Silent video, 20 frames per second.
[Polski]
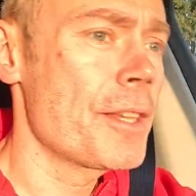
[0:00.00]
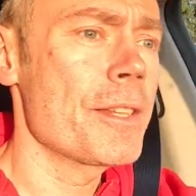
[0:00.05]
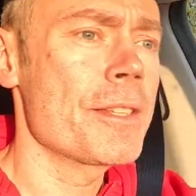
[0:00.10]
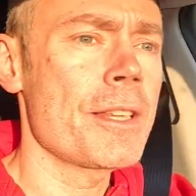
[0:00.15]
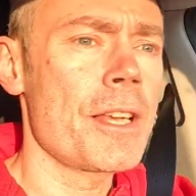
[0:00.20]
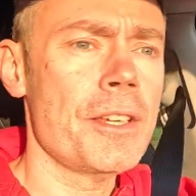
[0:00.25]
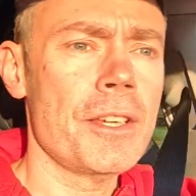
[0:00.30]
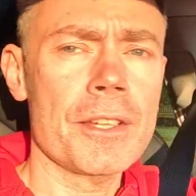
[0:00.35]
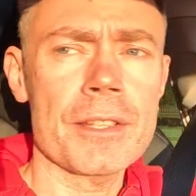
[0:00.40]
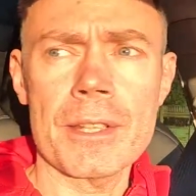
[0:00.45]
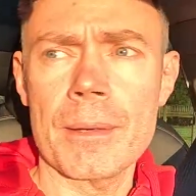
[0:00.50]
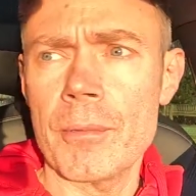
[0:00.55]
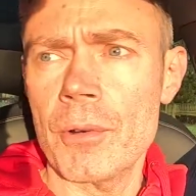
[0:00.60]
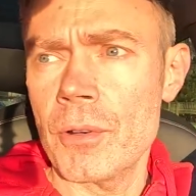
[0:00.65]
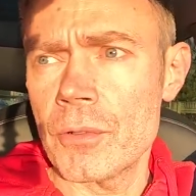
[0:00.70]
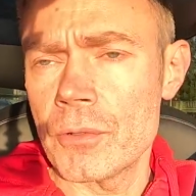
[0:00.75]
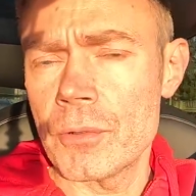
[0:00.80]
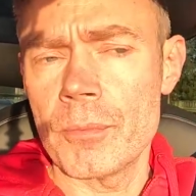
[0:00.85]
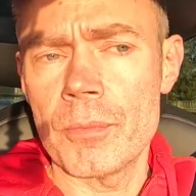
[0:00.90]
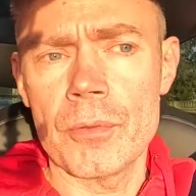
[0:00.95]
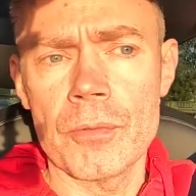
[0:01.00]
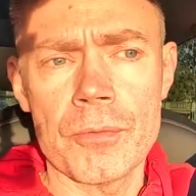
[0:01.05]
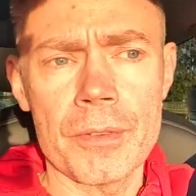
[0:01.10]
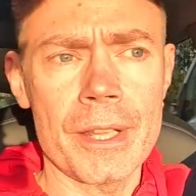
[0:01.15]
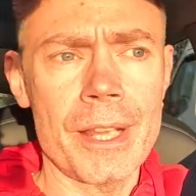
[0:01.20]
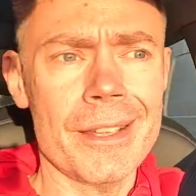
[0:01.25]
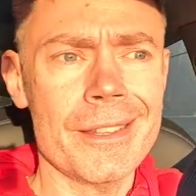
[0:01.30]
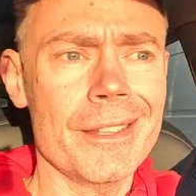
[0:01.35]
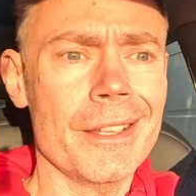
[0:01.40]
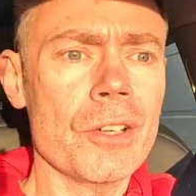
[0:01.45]
ten zasięg samochodu był
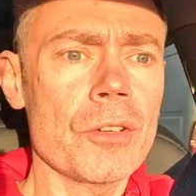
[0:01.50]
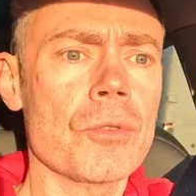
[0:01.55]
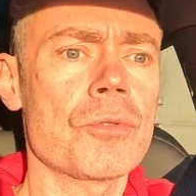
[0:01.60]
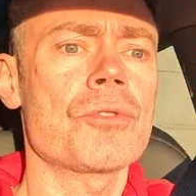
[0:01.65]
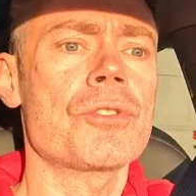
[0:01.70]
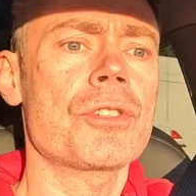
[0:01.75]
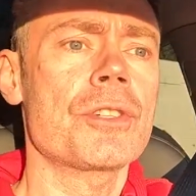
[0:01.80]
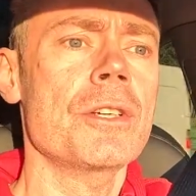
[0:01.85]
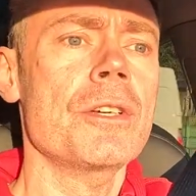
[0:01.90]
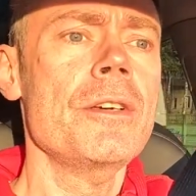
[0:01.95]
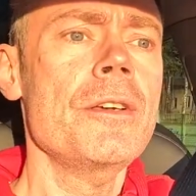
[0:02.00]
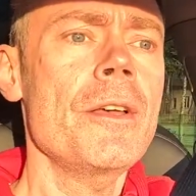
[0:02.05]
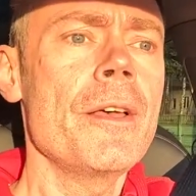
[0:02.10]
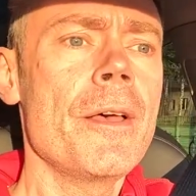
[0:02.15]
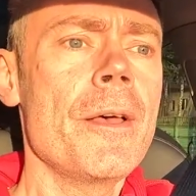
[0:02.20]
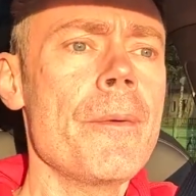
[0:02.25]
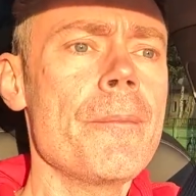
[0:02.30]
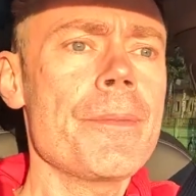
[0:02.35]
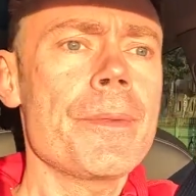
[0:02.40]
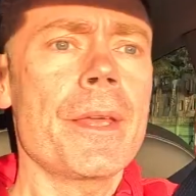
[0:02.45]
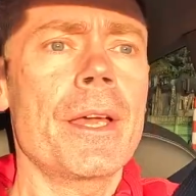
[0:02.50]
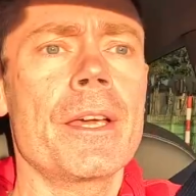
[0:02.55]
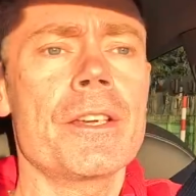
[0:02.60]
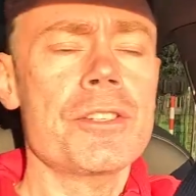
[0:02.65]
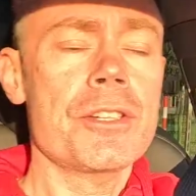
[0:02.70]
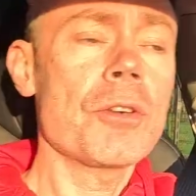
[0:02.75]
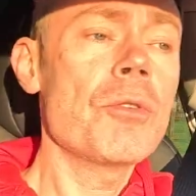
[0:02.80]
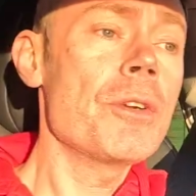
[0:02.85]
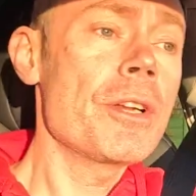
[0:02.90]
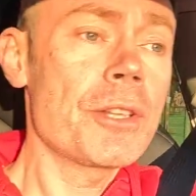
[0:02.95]
wydatnie krótszy, E,
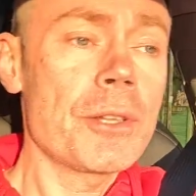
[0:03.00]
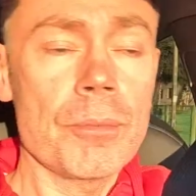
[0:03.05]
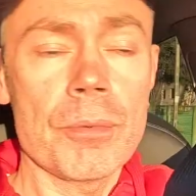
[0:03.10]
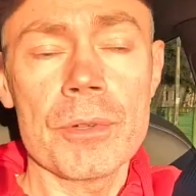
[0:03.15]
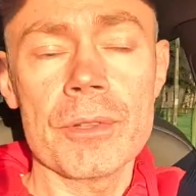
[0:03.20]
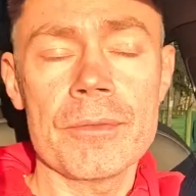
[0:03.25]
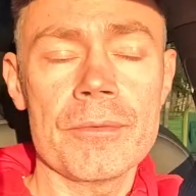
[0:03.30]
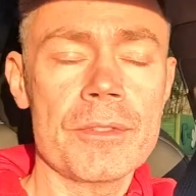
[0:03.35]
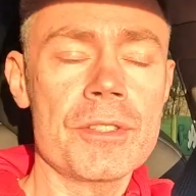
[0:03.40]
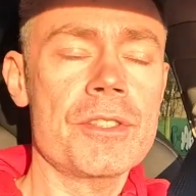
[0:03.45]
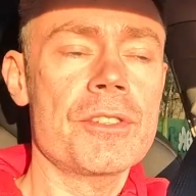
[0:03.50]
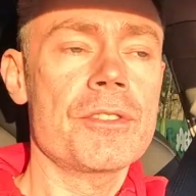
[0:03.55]
szczególnie to były